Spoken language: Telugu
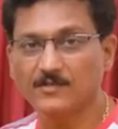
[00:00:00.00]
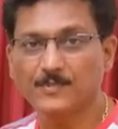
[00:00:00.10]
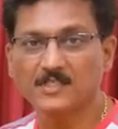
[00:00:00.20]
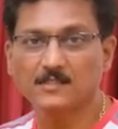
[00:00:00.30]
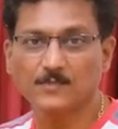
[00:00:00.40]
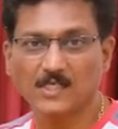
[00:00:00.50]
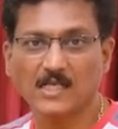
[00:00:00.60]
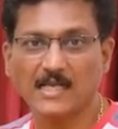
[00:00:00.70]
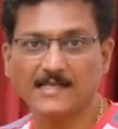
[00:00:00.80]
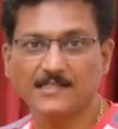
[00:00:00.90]
విపరీతమైన
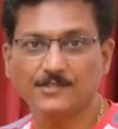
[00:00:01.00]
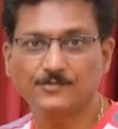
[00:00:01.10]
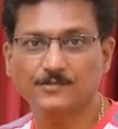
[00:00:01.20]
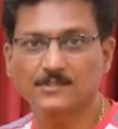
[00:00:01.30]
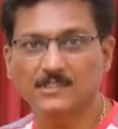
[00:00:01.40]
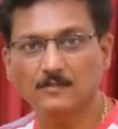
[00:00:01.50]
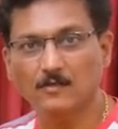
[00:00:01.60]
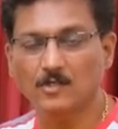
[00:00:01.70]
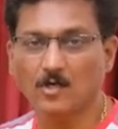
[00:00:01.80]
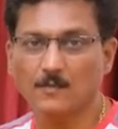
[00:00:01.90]
క్లారిటీ ఉంటుంది
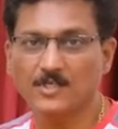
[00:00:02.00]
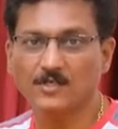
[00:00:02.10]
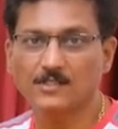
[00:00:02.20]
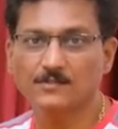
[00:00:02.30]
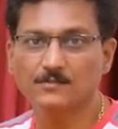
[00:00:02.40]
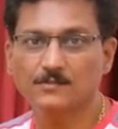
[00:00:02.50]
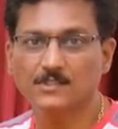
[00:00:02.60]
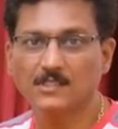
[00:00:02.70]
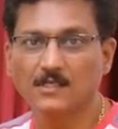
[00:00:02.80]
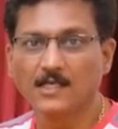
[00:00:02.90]
ఇందులో డాల్బీ ఆడియో
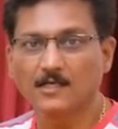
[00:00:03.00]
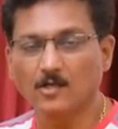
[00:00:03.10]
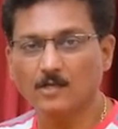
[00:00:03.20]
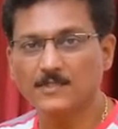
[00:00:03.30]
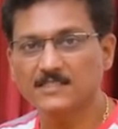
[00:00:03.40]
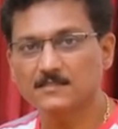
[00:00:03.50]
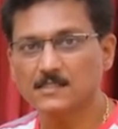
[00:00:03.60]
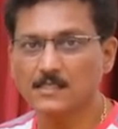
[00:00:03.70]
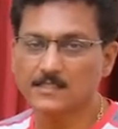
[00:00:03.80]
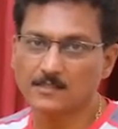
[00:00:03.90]
ఉంటుంది డాల్బీ
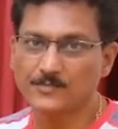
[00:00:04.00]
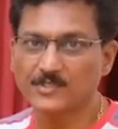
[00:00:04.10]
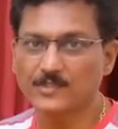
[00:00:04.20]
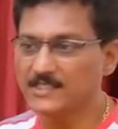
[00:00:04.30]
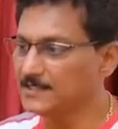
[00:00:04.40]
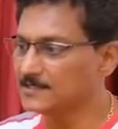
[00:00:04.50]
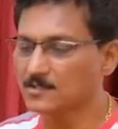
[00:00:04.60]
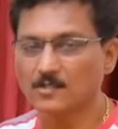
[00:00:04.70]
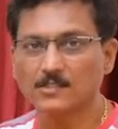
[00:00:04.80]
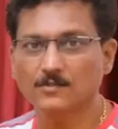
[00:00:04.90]
డిజిటల్ ఇంకా మీకు
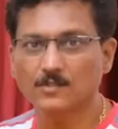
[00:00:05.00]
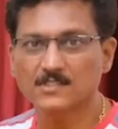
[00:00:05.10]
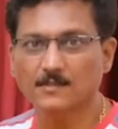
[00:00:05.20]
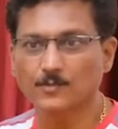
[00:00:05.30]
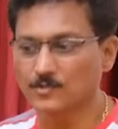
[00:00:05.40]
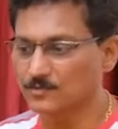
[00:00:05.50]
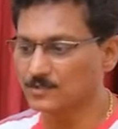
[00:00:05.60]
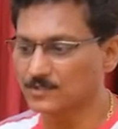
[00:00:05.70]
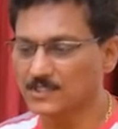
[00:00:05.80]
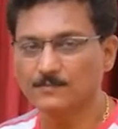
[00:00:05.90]
డిటిఎస్ ఆడియో కూడా సపోర్ట్
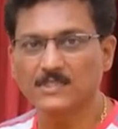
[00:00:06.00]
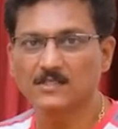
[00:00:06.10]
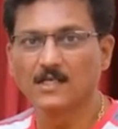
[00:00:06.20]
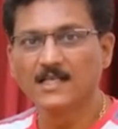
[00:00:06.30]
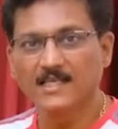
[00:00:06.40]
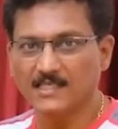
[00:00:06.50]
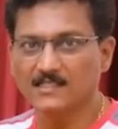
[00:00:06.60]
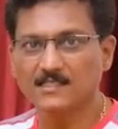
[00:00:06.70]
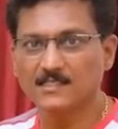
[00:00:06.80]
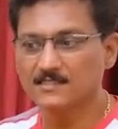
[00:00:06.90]
ఉంటుంది మీరు
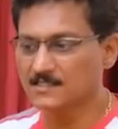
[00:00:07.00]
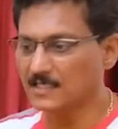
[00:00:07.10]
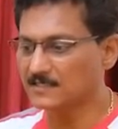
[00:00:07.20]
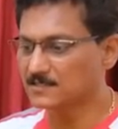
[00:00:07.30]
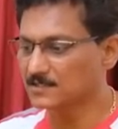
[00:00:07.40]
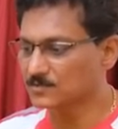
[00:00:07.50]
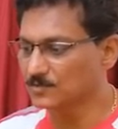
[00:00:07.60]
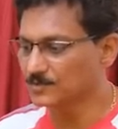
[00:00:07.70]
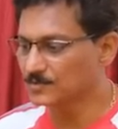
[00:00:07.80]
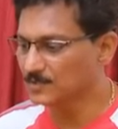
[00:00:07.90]
ఏదంటే అది సెలెక్ట్
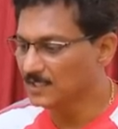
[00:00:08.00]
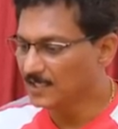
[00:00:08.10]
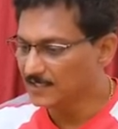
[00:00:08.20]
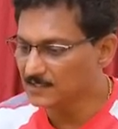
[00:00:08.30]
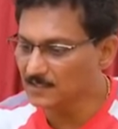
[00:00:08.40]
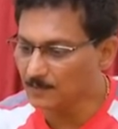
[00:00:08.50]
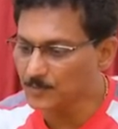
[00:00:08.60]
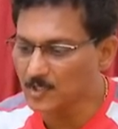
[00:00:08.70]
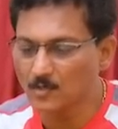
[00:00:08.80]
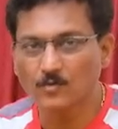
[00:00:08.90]
చేసుకోవచ్చు ఇది
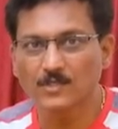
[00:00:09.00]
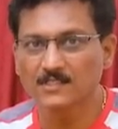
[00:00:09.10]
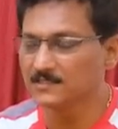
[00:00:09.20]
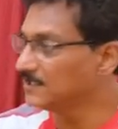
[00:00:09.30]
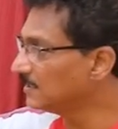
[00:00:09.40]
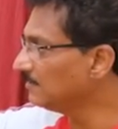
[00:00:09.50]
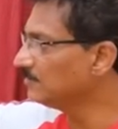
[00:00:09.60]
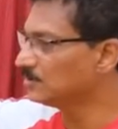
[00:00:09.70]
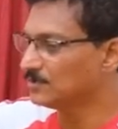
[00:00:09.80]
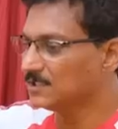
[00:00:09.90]
అప్పట్లో కొన్నది ఈ
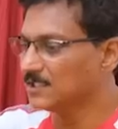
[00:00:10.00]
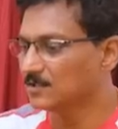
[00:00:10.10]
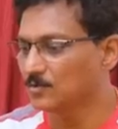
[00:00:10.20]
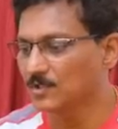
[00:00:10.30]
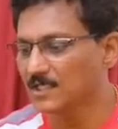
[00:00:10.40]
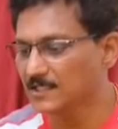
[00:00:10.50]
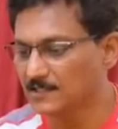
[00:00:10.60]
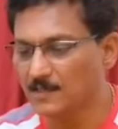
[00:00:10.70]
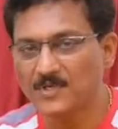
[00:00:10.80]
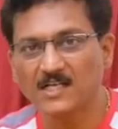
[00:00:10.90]
టీవీ తోటి నేను కొన్న
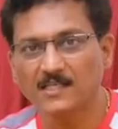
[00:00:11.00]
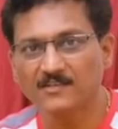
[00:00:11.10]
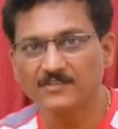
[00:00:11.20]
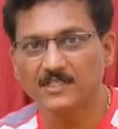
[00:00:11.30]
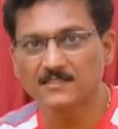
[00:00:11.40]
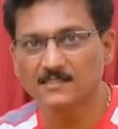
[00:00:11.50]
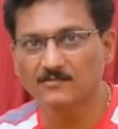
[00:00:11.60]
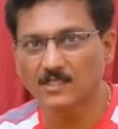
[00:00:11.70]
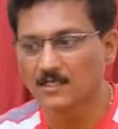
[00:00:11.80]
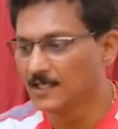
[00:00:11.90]
యామహా ఏవీ
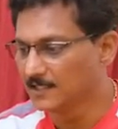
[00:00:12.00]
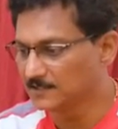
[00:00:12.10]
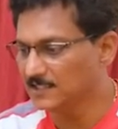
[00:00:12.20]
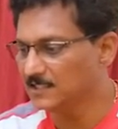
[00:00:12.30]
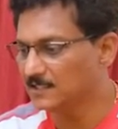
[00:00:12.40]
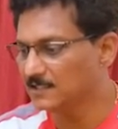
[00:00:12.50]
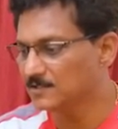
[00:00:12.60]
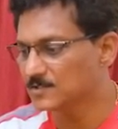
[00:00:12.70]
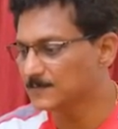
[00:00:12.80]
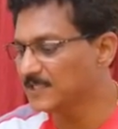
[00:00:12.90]
రిసీవర్ దీనికి
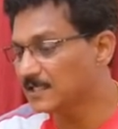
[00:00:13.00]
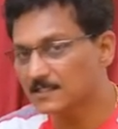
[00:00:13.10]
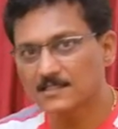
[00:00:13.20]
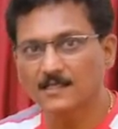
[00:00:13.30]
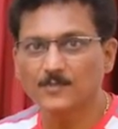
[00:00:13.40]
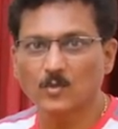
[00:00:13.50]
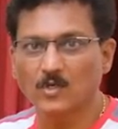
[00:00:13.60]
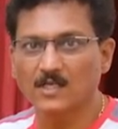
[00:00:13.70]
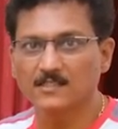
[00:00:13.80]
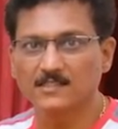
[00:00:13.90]
నేను స్పీకర్స్ ఏమి
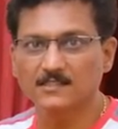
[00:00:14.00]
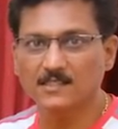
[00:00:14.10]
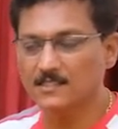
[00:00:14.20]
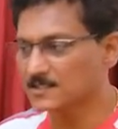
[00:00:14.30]
కొనలేదు ఎందుకంటే